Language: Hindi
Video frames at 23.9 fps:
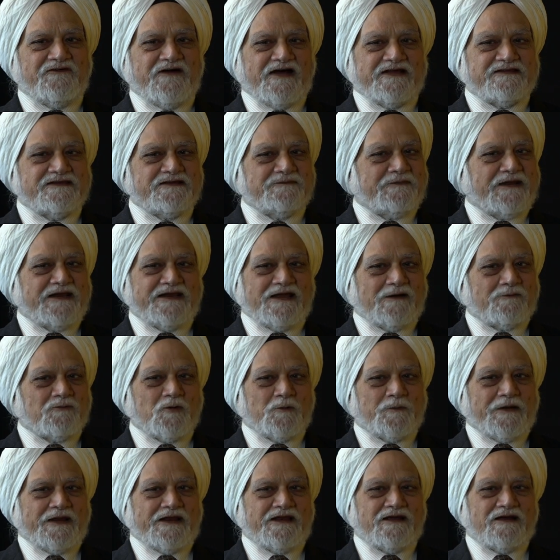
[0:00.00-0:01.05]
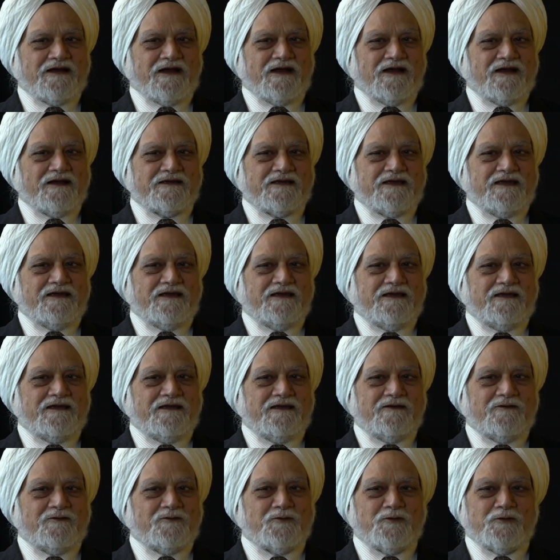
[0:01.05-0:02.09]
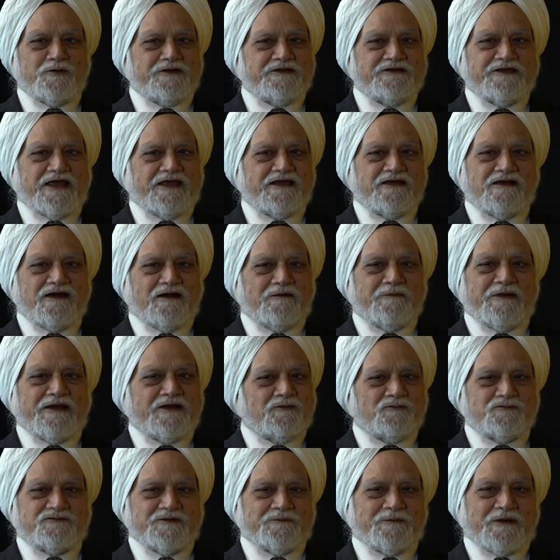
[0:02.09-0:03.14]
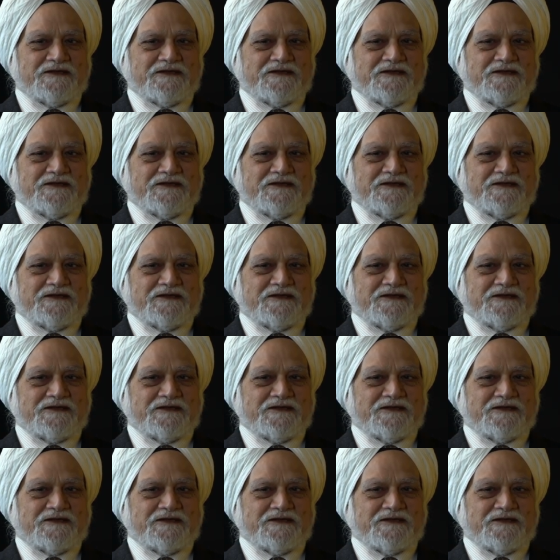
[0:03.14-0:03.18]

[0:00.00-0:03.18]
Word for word: फादर मैंने आपको पहले कहा कि उन्होंने यही कहा मैंने उनसे